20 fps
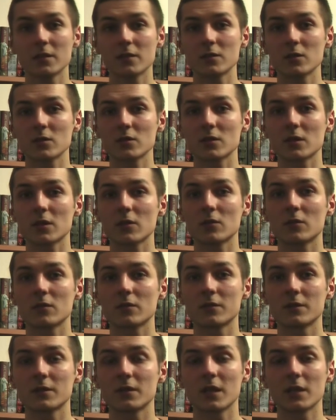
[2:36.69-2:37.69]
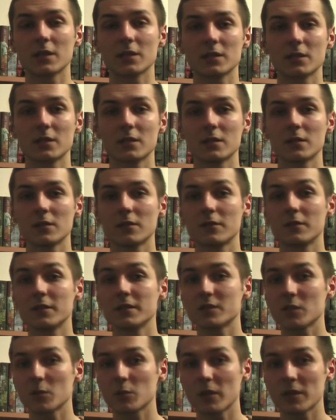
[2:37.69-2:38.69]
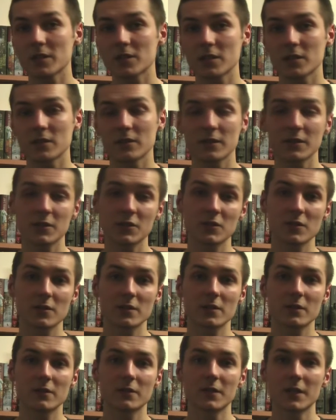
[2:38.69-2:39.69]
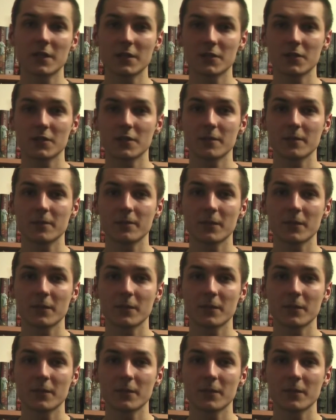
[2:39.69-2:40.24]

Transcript: został wydany w listopadzie 2012.